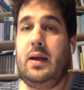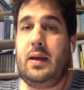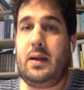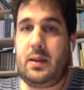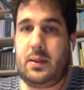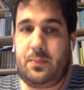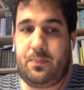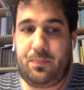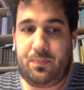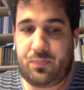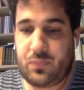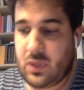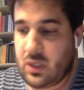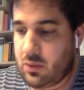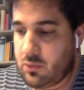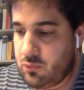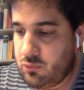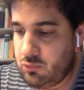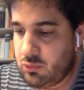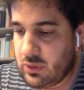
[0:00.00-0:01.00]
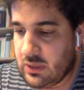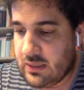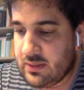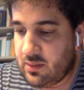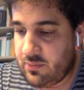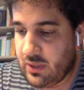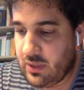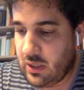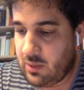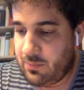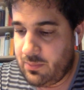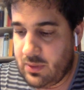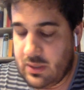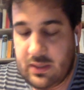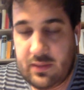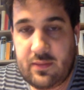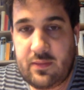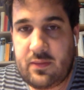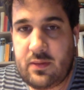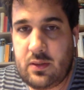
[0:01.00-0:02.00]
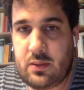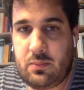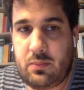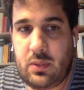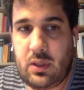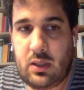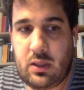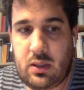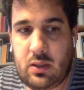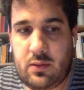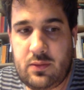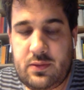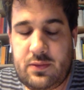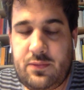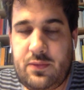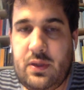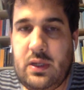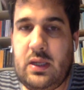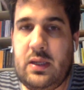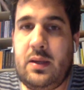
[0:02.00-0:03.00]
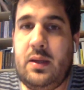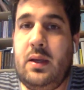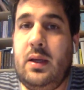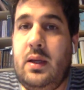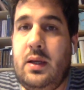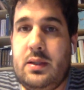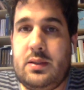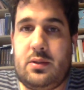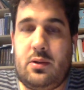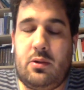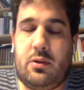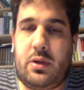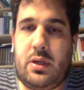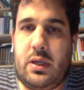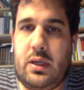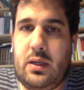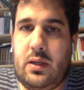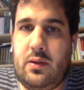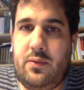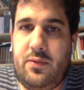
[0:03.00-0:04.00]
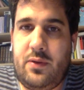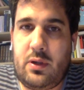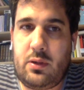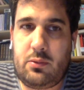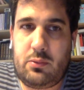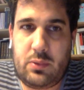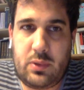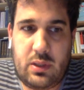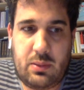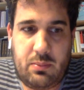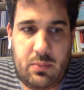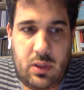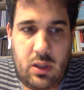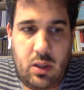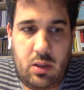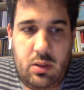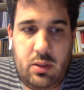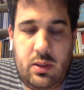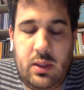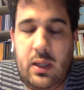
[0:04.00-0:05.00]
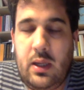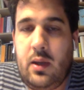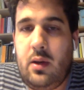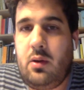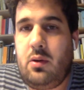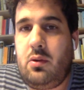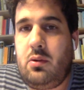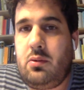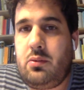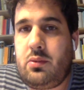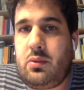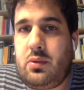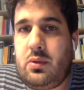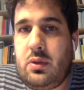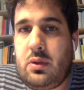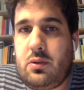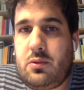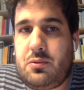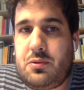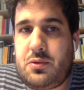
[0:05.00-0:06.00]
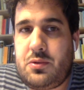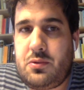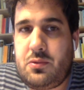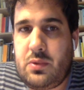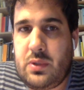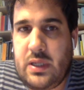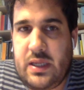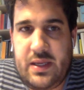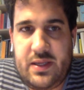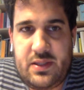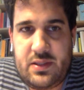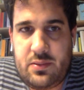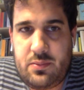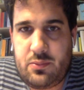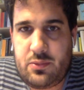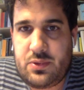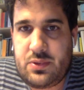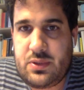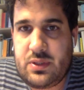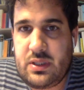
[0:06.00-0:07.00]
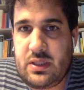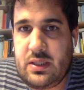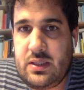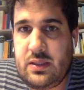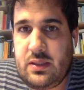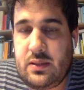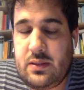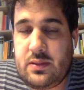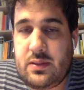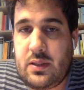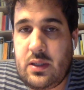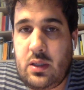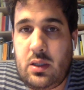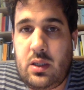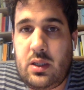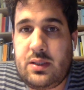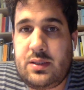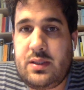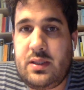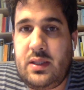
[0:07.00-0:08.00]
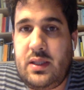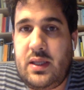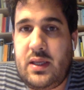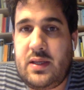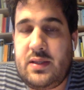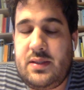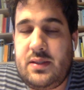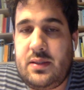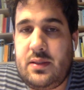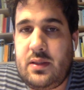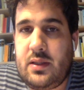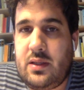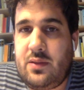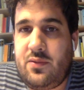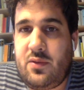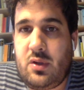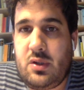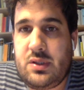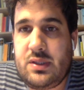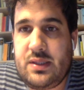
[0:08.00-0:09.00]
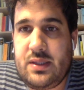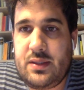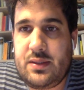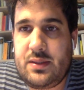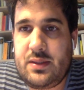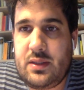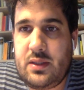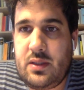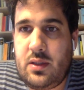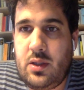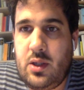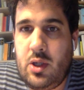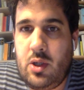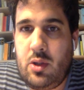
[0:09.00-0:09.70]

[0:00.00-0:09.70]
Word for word: Ähm, gut, also wir haben jetzt ähm, ganz viele solche Erfahrungen gemacht und zunächst muss ich sagen, dass ich gestern einfach sehr, sehr